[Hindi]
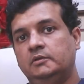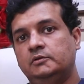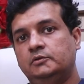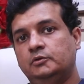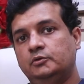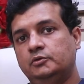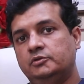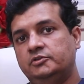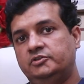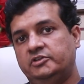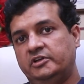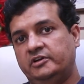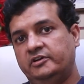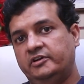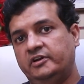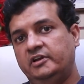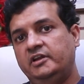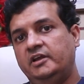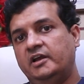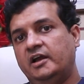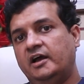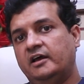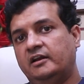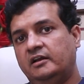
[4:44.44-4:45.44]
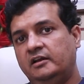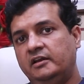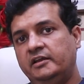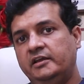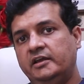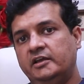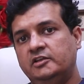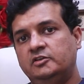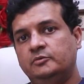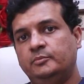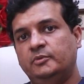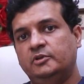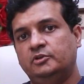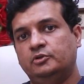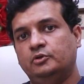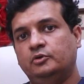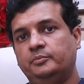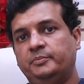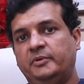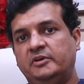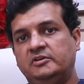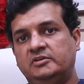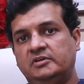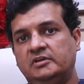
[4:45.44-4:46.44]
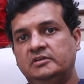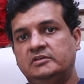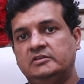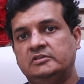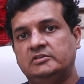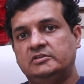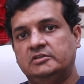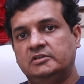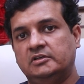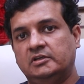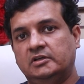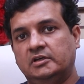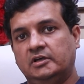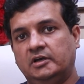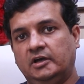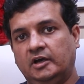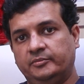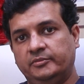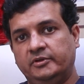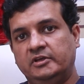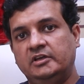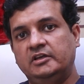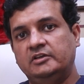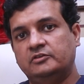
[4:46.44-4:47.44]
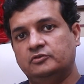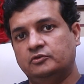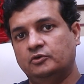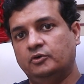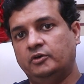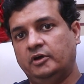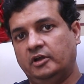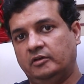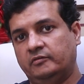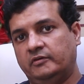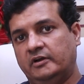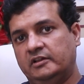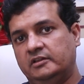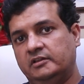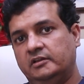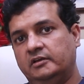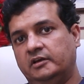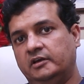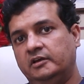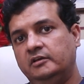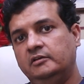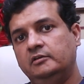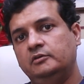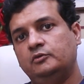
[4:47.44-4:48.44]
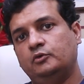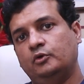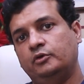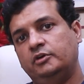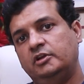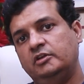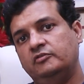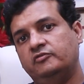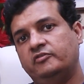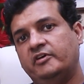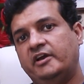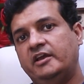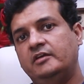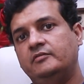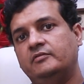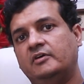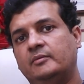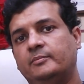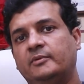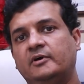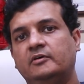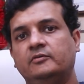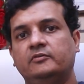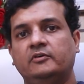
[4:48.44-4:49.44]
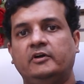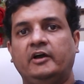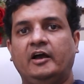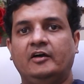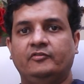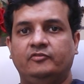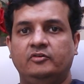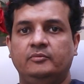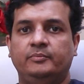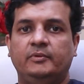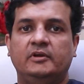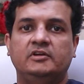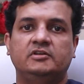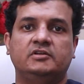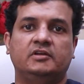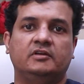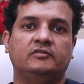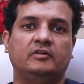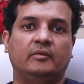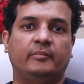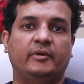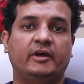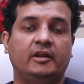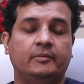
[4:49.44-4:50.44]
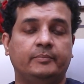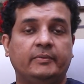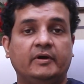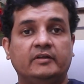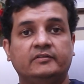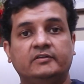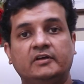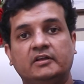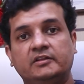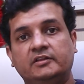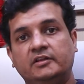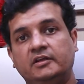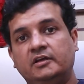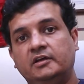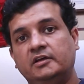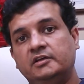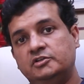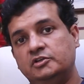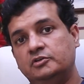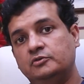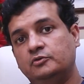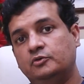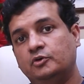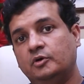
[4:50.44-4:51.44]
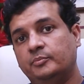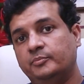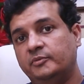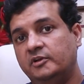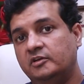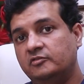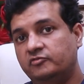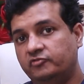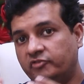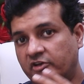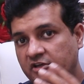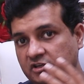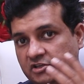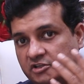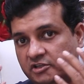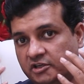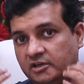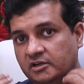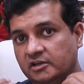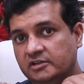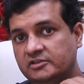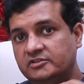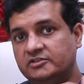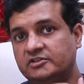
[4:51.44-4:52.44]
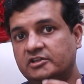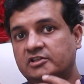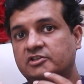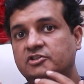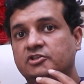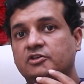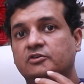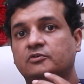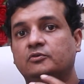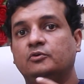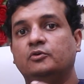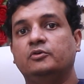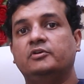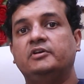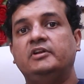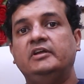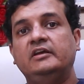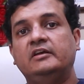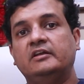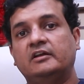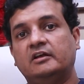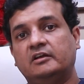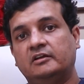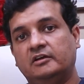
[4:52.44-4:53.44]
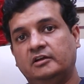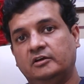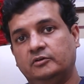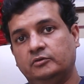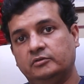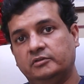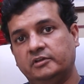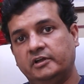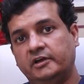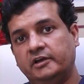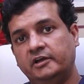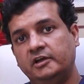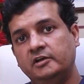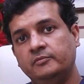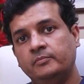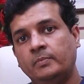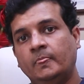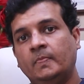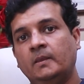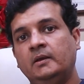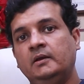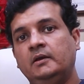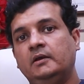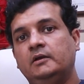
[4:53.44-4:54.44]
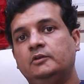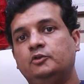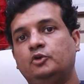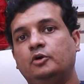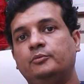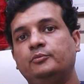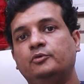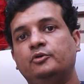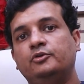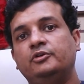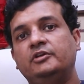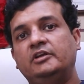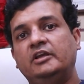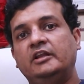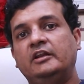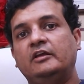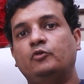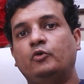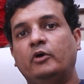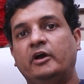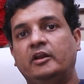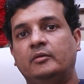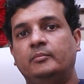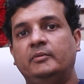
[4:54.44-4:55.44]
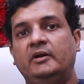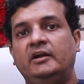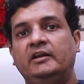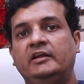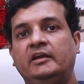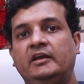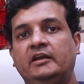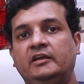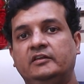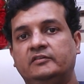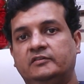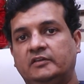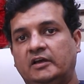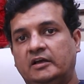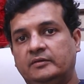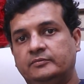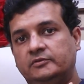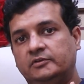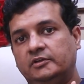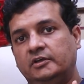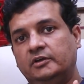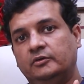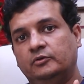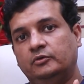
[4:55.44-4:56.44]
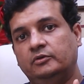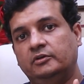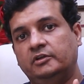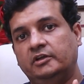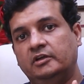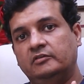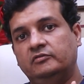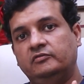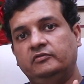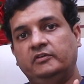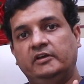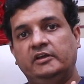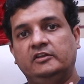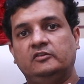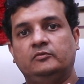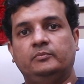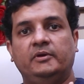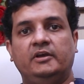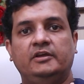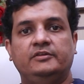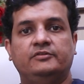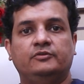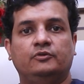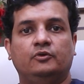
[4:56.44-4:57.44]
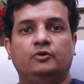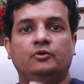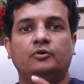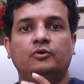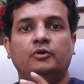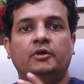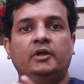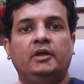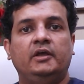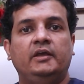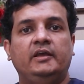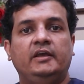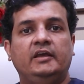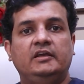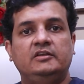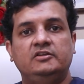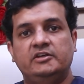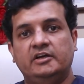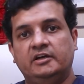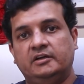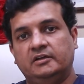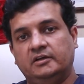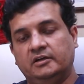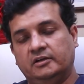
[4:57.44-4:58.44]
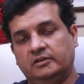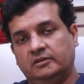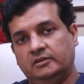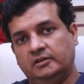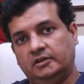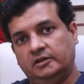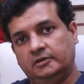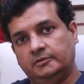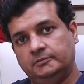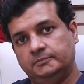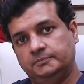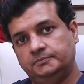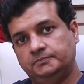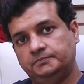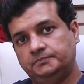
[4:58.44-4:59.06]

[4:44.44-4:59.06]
सो जनरली अर्ली एज में तो पेशेंट्स uh, कम ही इसको करवाते हैं 25 अबव काफ़ी पेशेंट्स हमारे पास आते हैं जिनको अपने फेशियल स्ट्रक्चर को ठीक रखना होता है तो हम उनकी रिक्वायरमेंट के हिसाब से उनके फेस पे इसको इंजेक्ट करते हैं